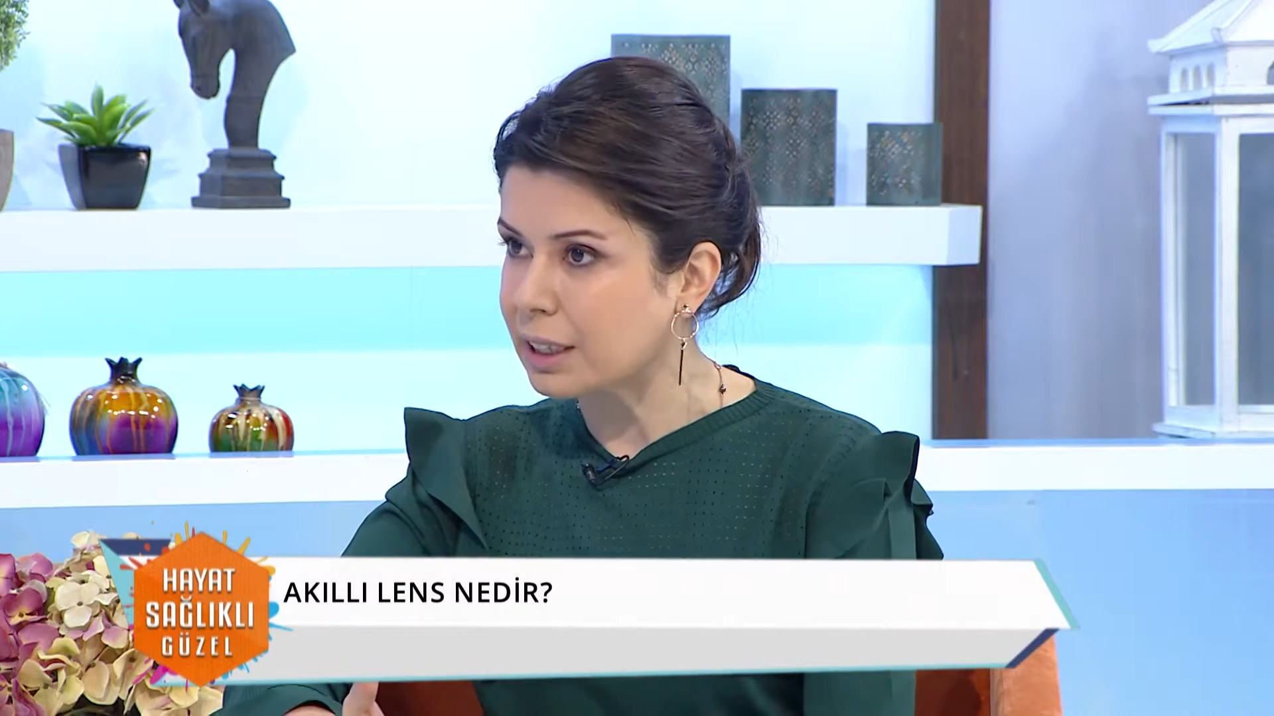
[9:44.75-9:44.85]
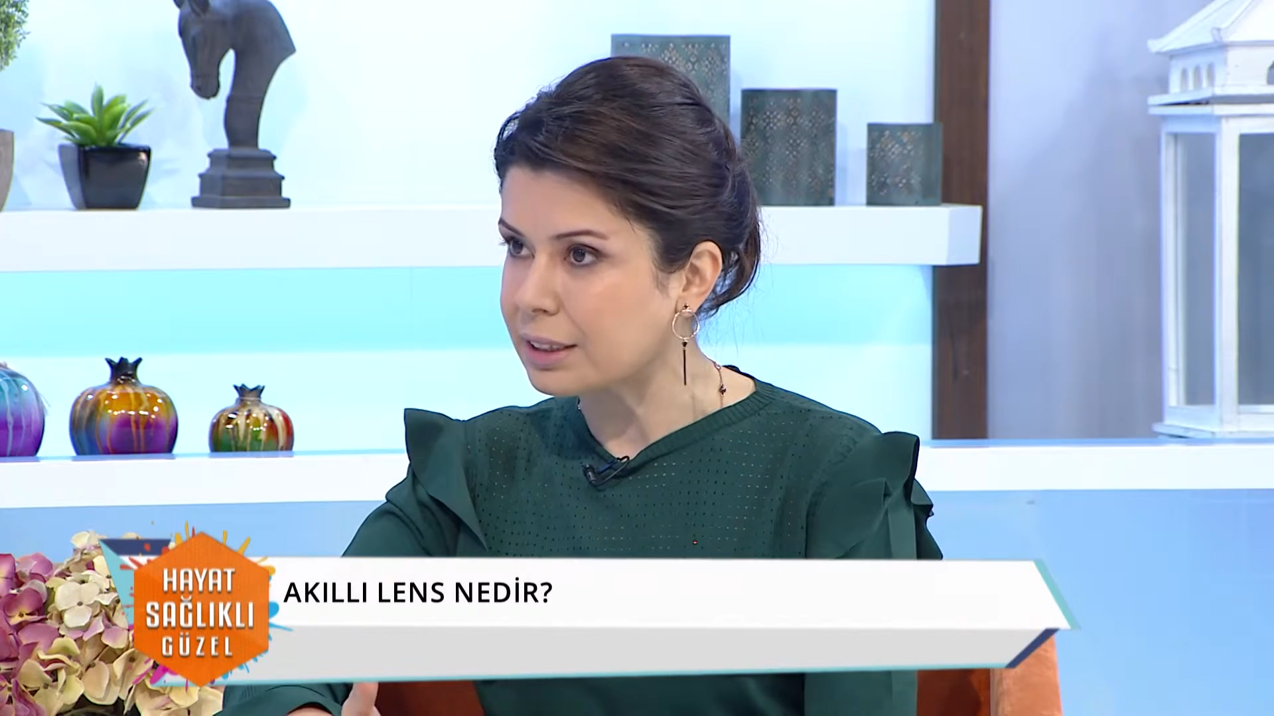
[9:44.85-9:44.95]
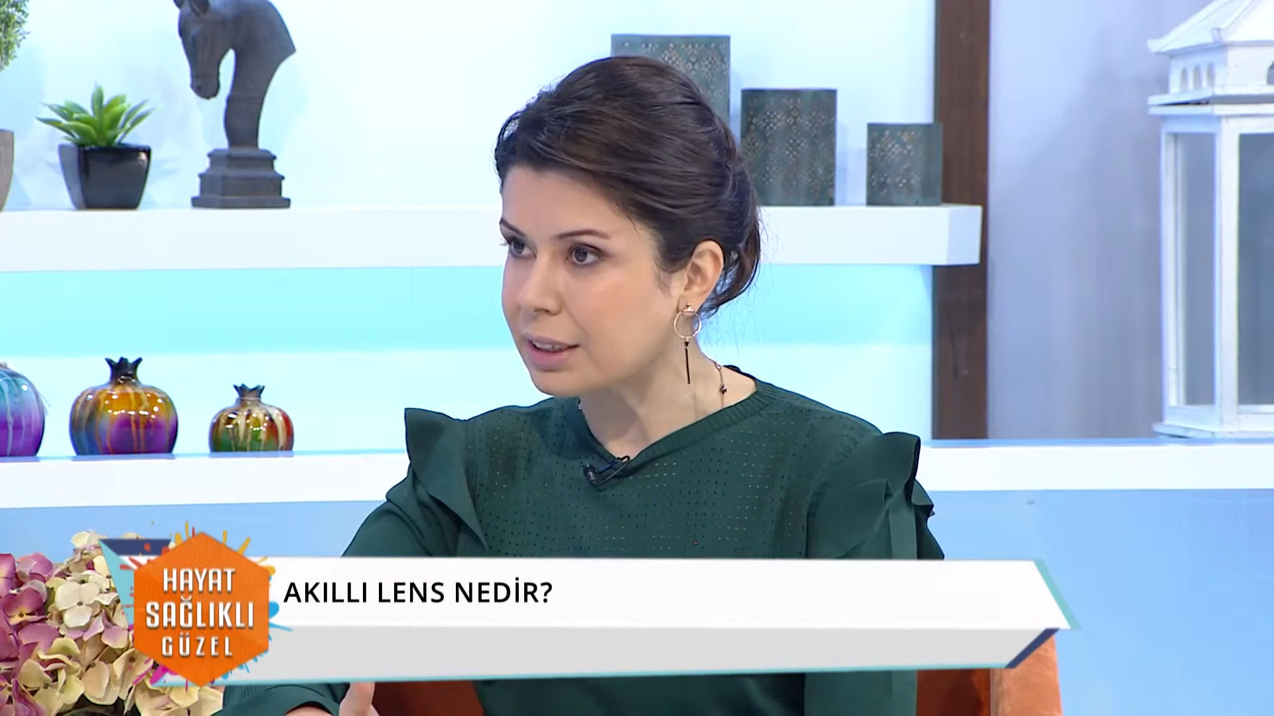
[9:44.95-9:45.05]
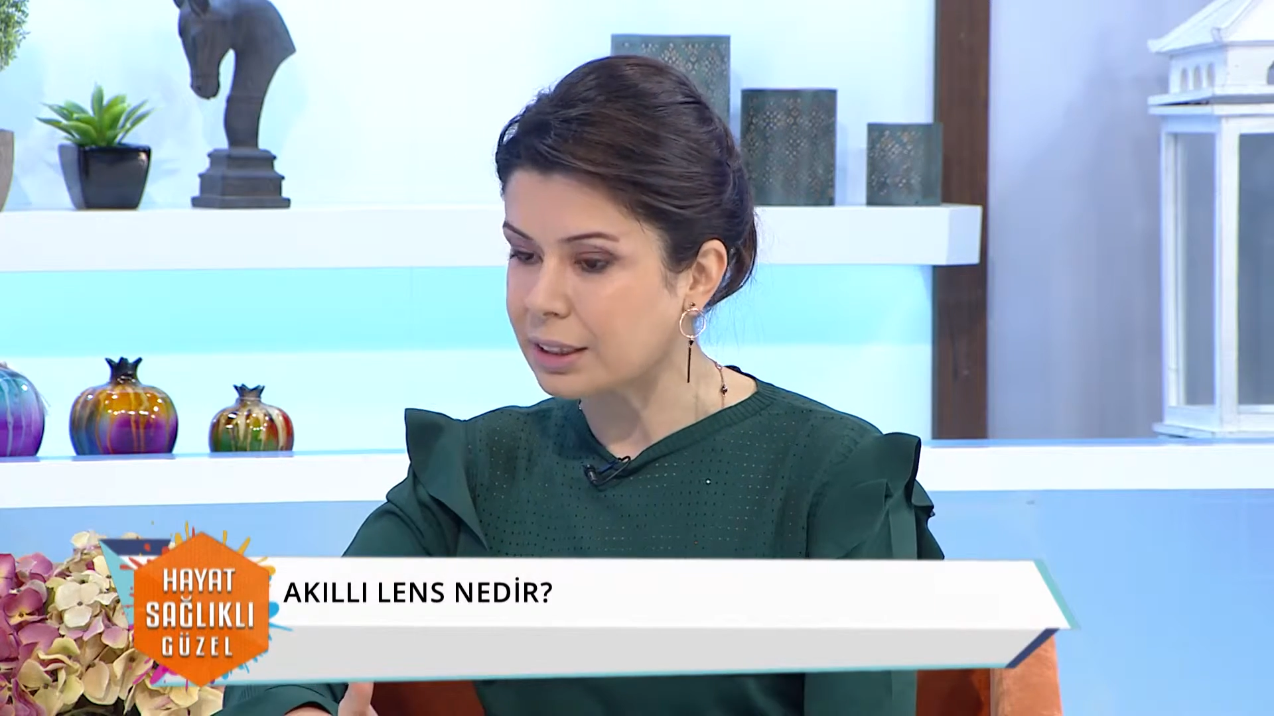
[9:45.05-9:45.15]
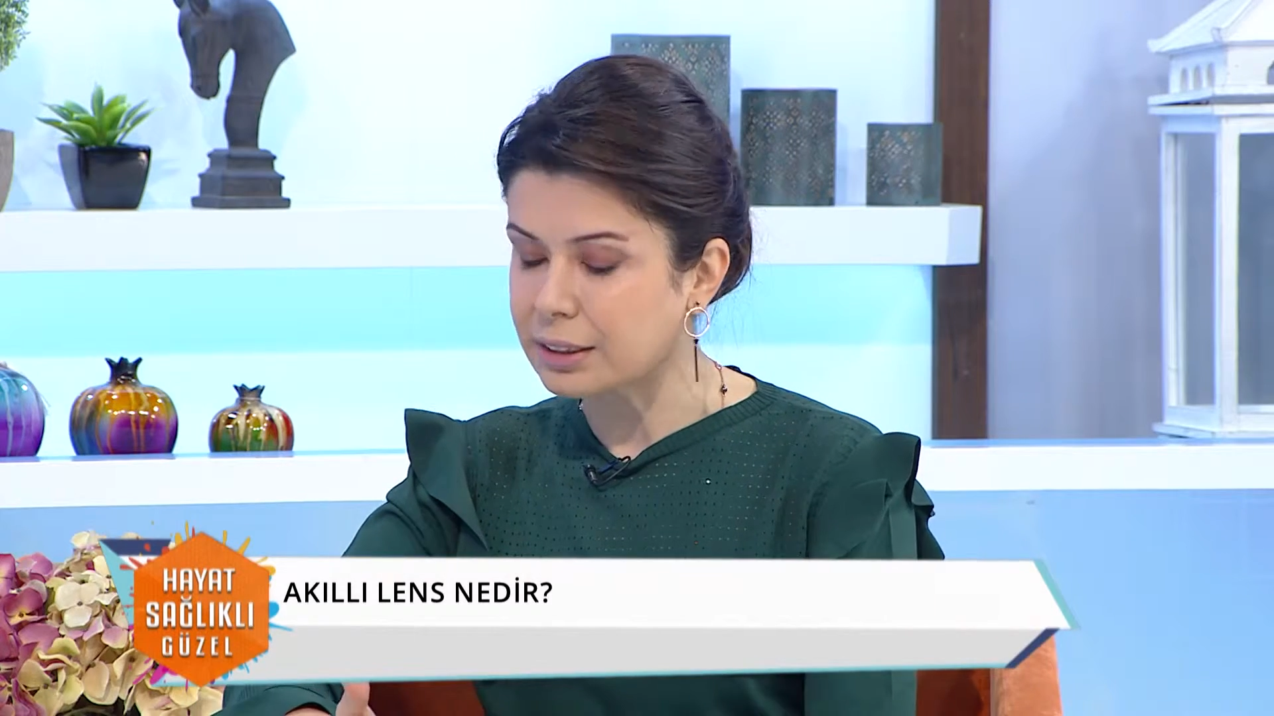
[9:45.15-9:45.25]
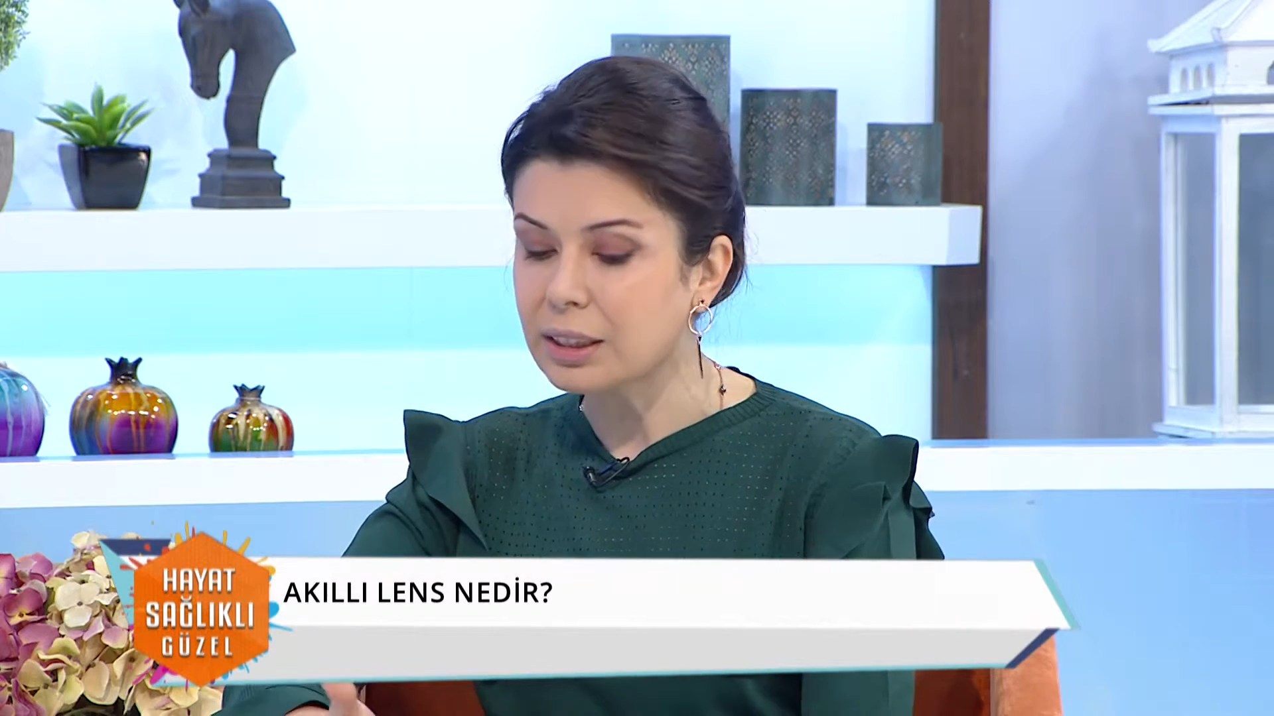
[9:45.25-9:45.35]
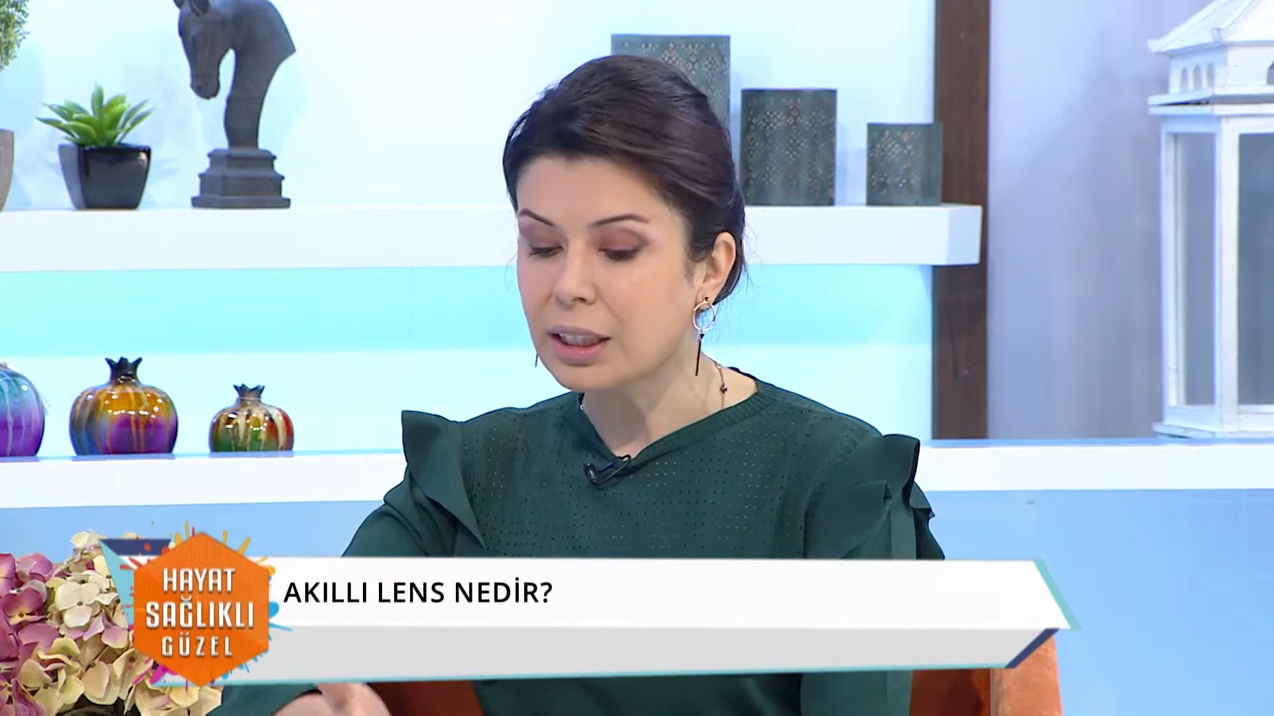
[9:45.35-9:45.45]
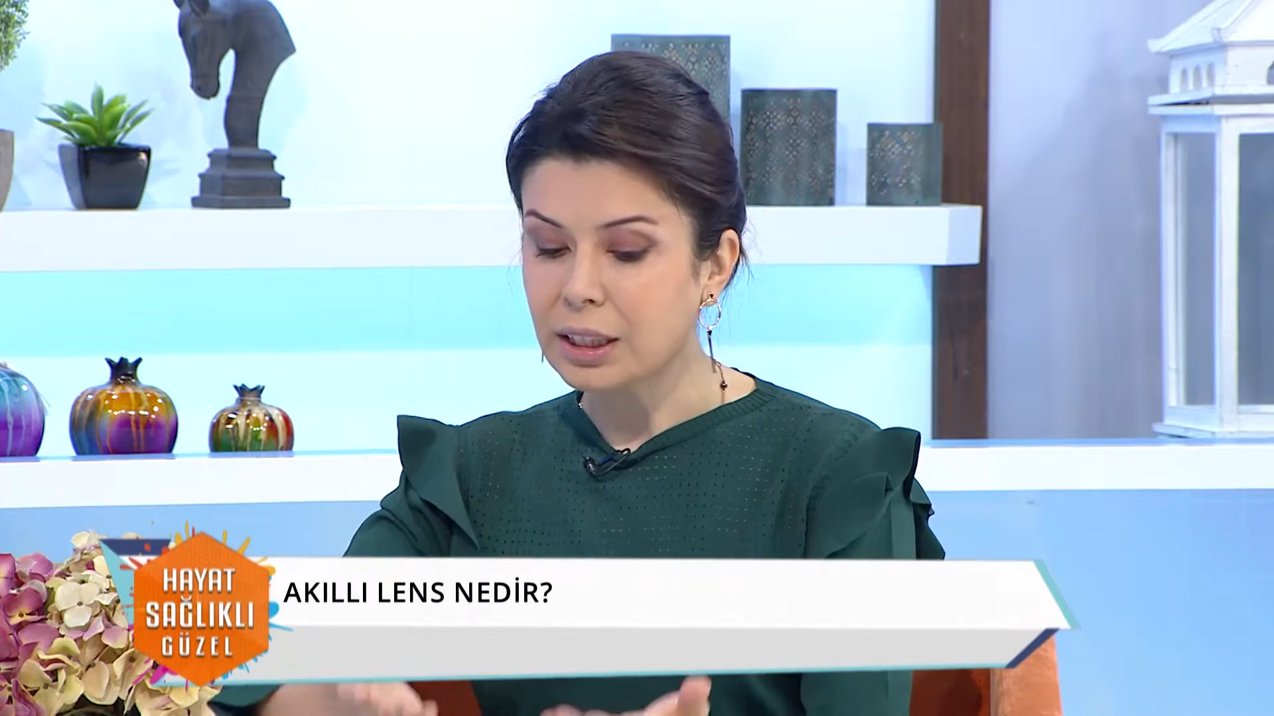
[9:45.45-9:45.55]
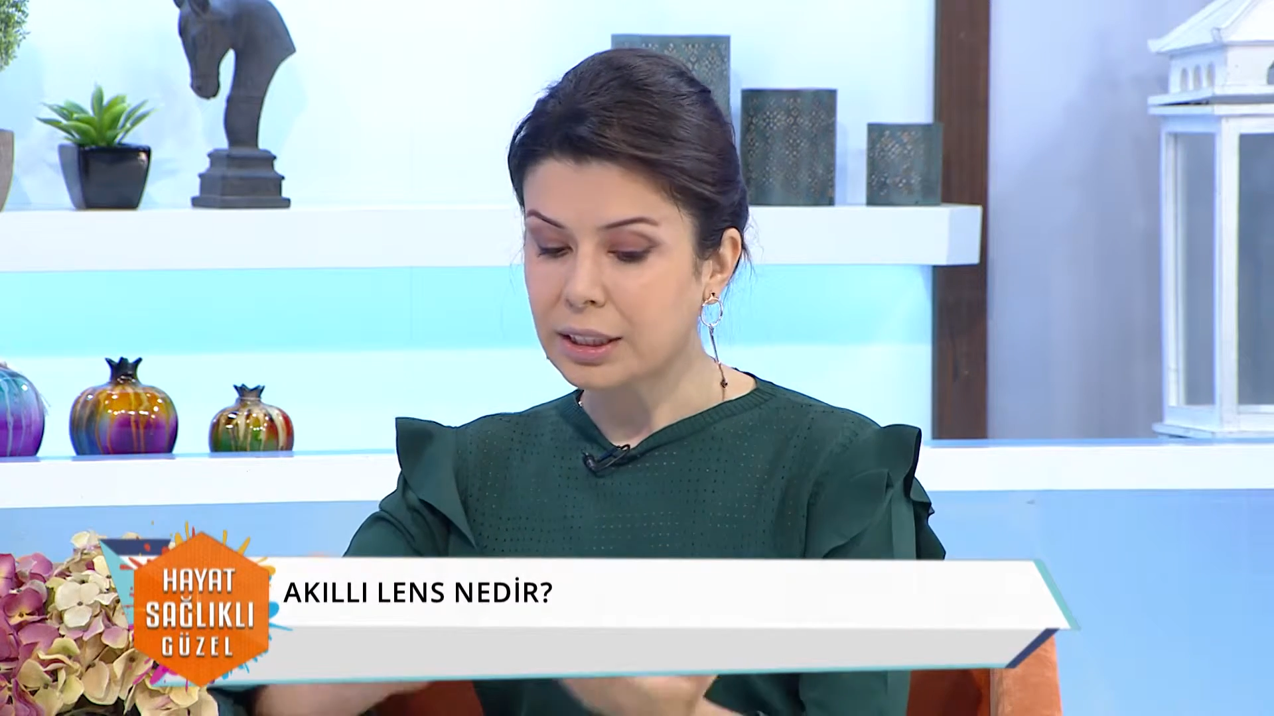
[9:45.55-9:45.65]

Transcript: lenslerde